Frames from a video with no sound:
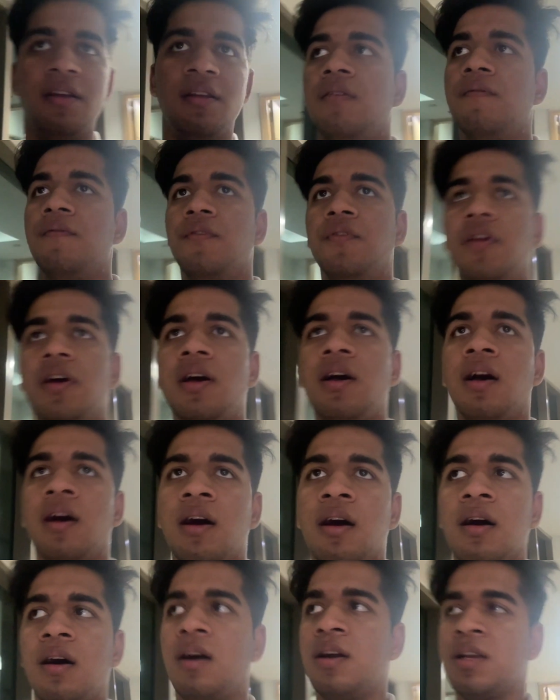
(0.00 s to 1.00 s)
वो ना
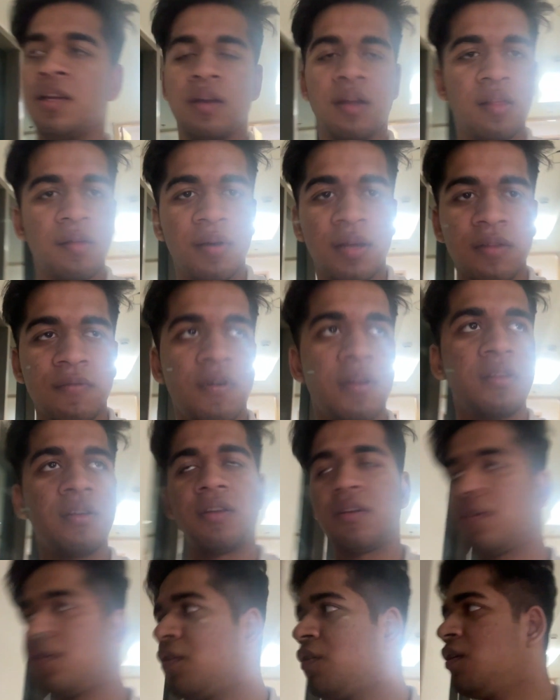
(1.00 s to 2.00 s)
अक्षराज बात कर
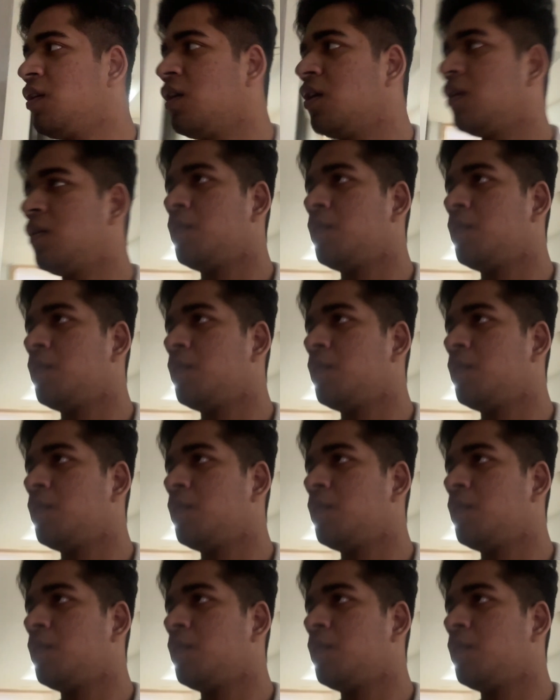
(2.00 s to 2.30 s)
रहा होगा